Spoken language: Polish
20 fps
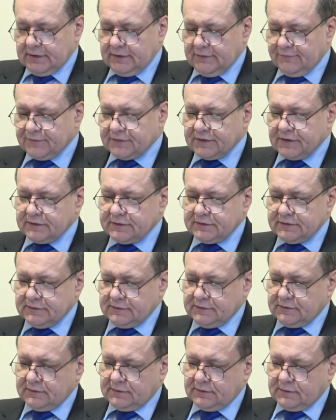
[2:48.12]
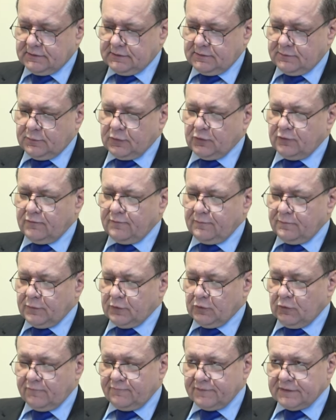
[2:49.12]
I wtedy był,
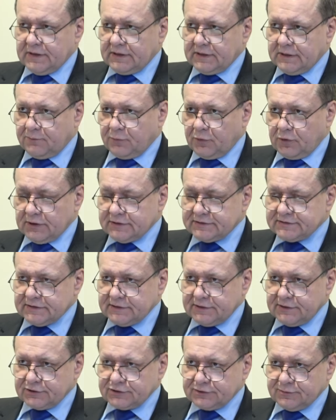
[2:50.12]
było wydane polecenie,